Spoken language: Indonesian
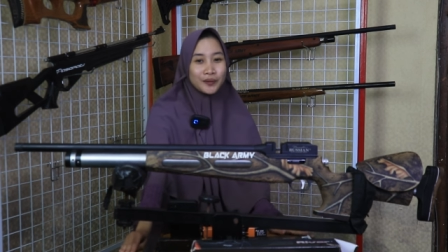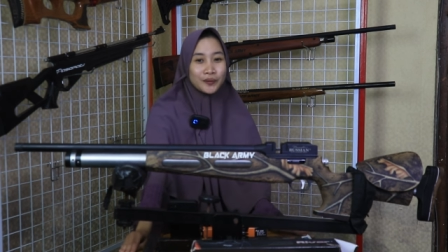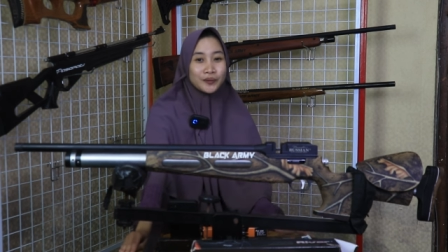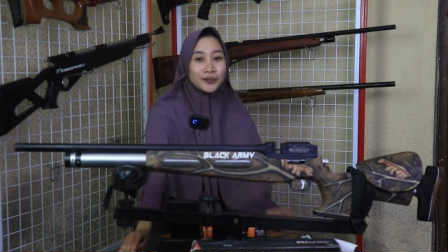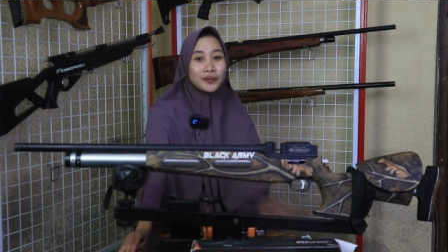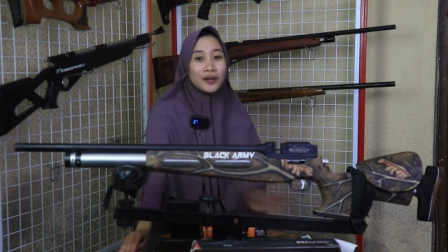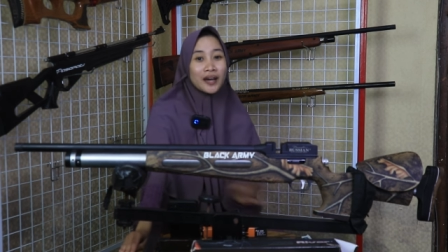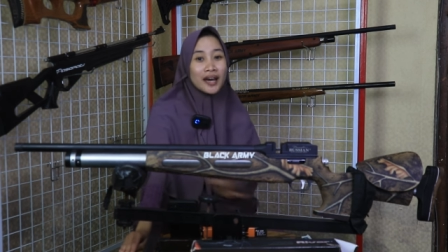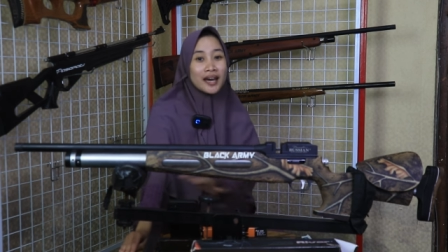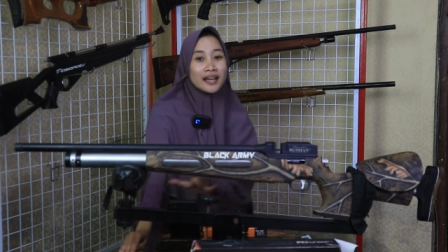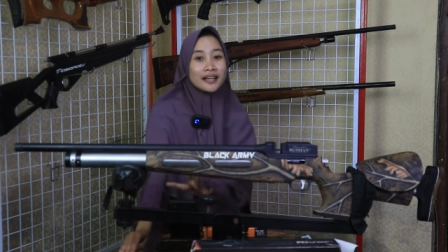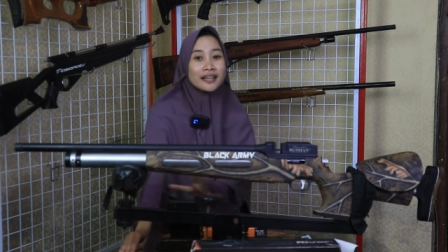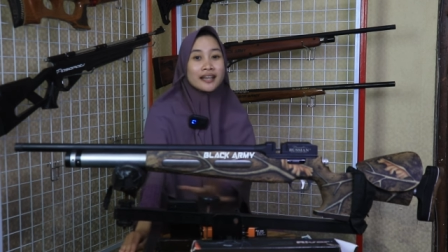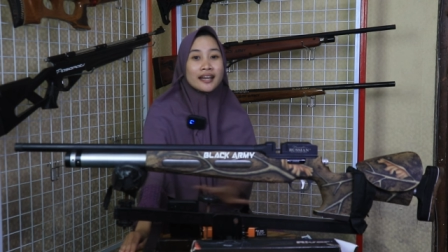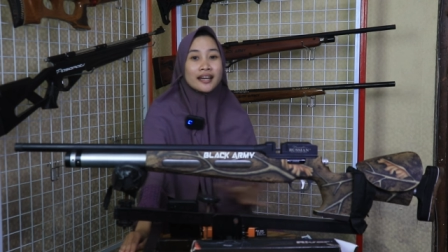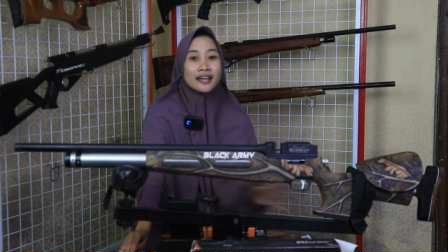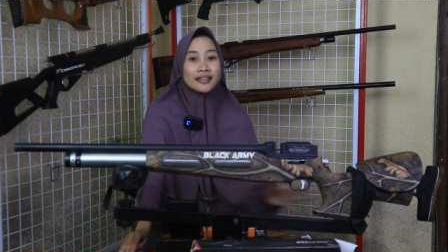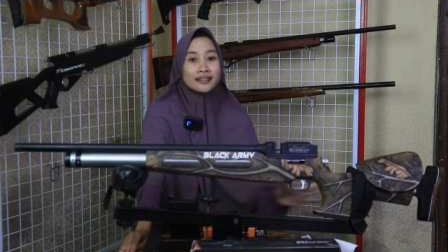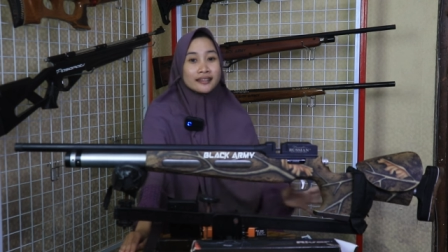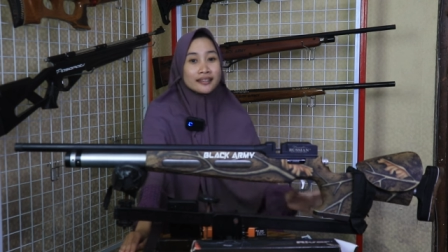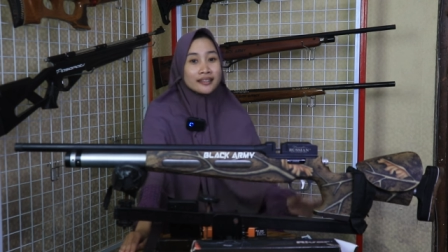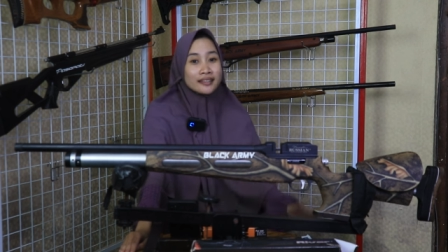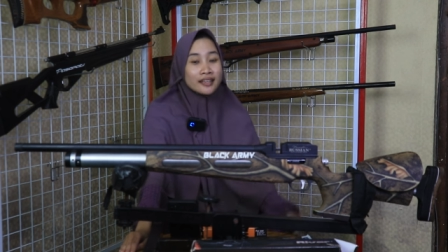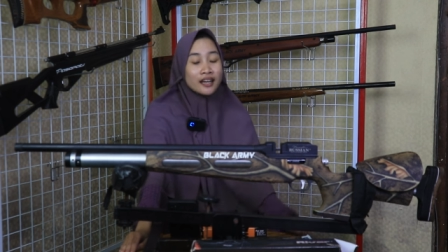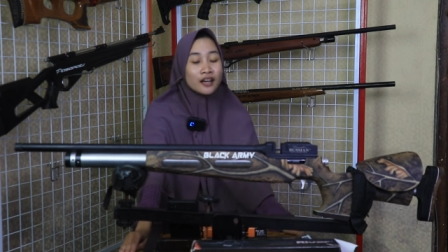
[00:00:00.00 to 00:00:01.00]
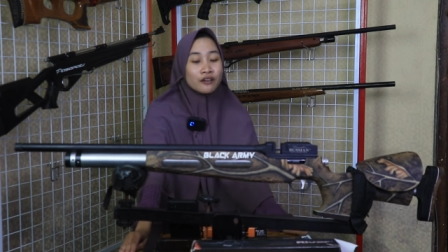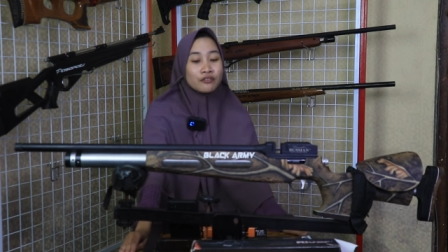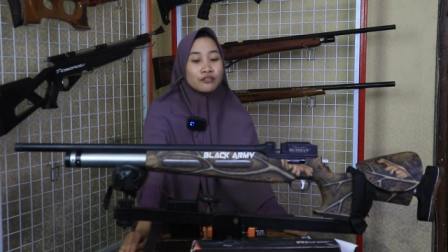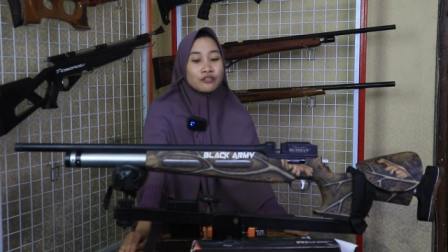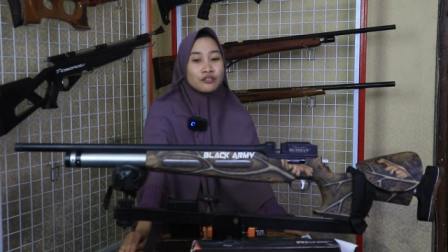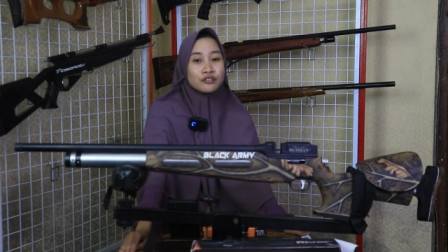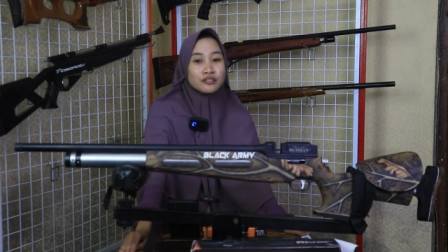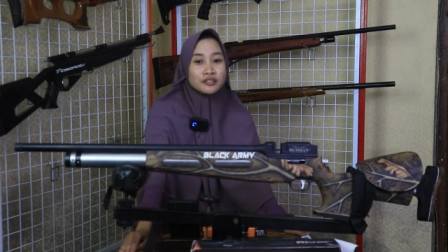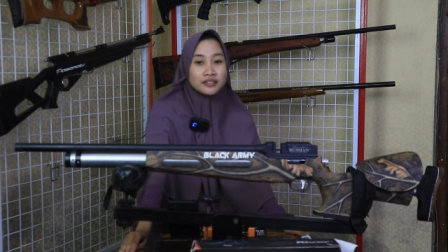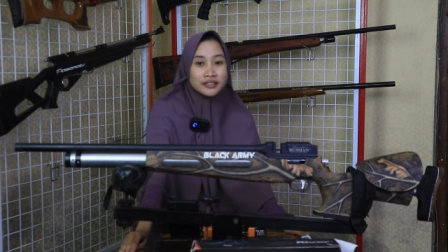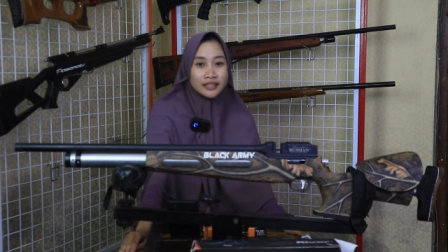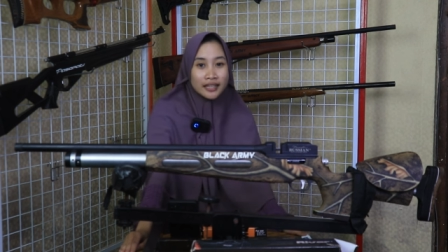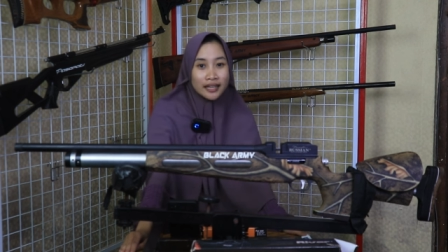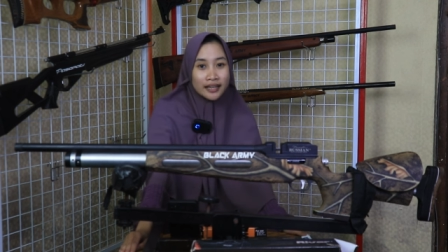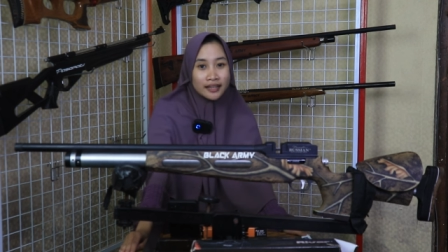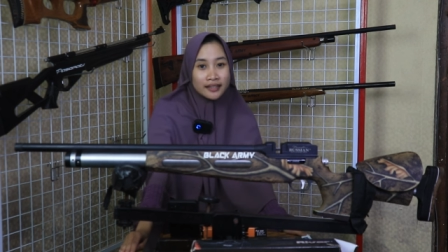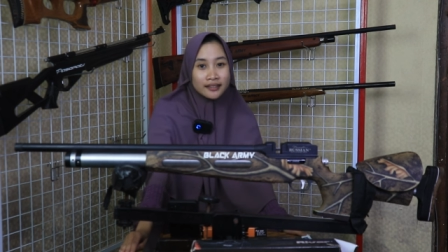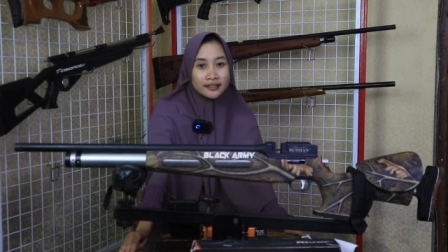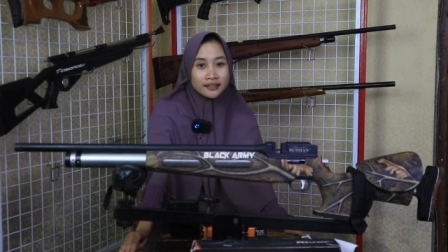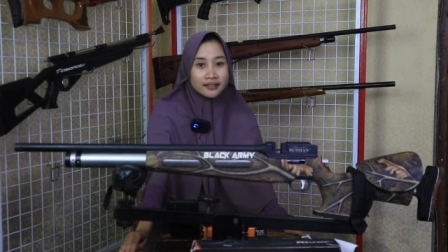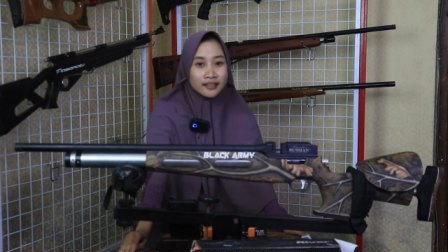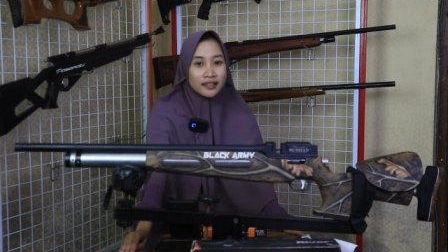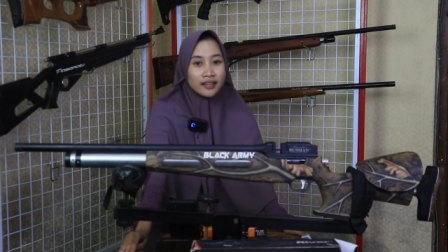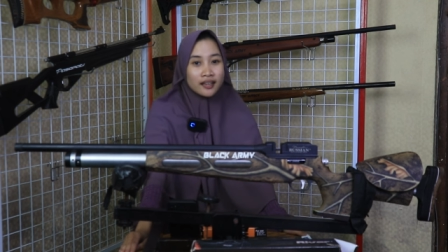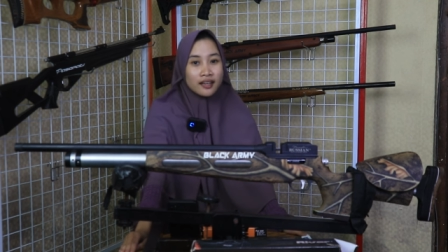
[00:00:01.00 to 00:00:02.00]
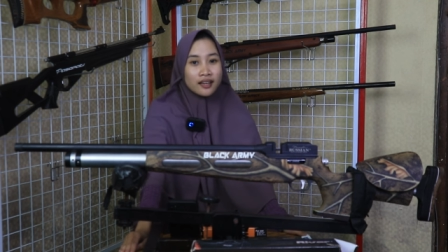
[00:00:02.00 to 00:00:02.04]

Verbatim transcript: Untuk harga tidak full set